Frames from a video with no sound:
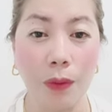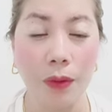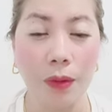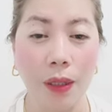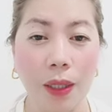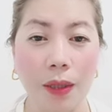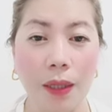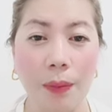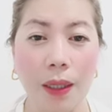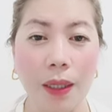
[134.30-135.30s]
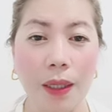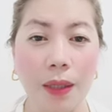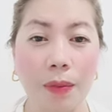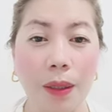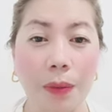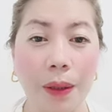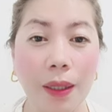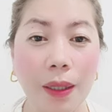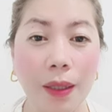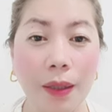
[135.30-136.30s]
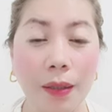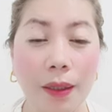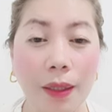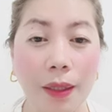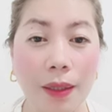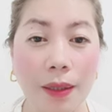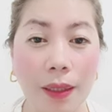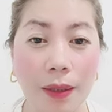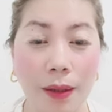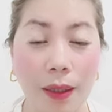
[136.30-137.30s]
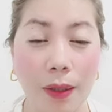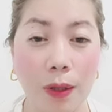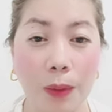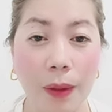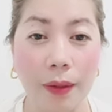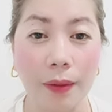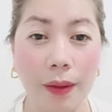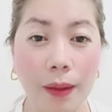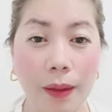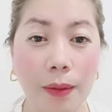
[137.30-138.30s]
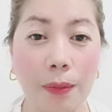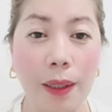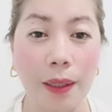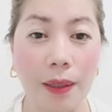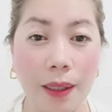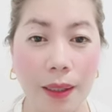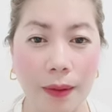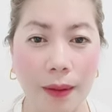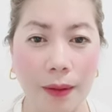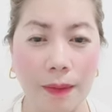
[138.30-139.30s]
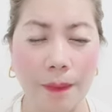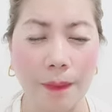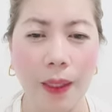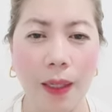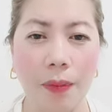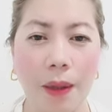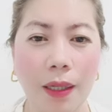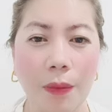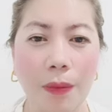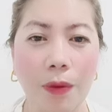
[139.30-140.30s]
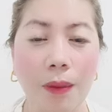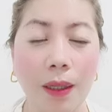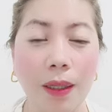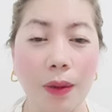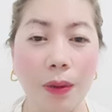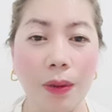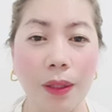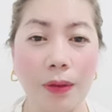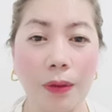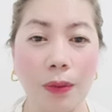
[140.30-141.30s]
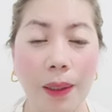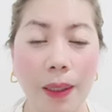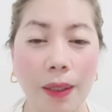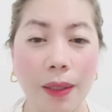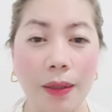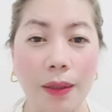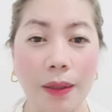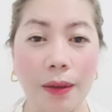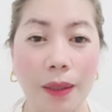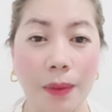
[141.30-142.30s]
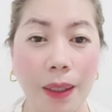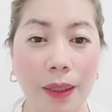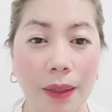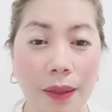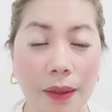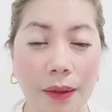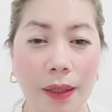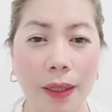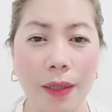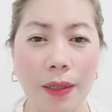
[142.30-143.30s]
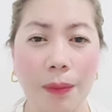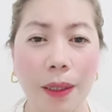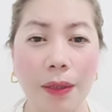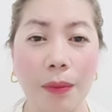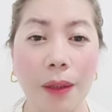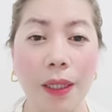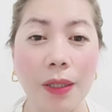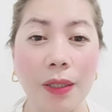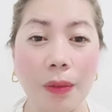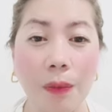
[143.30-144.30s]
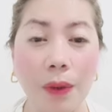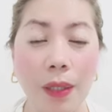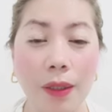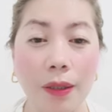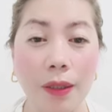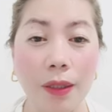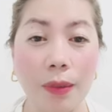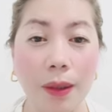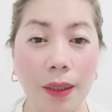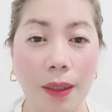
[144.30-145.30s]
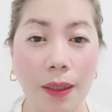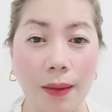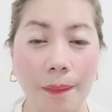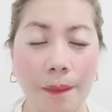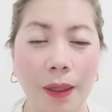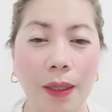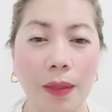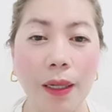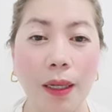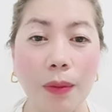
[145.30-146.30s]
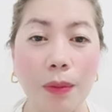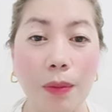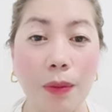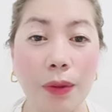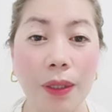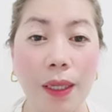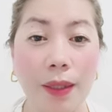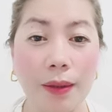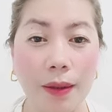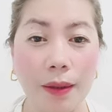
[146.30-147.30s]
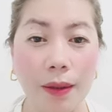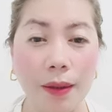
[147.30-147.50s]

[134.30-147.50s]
Kung ang iyong kaibigan ay humiram ng parehong libro na ginagamit mo, maaari kang bumili ng bagong libro at ito ay iyong iregalo sa iyong kaibigan.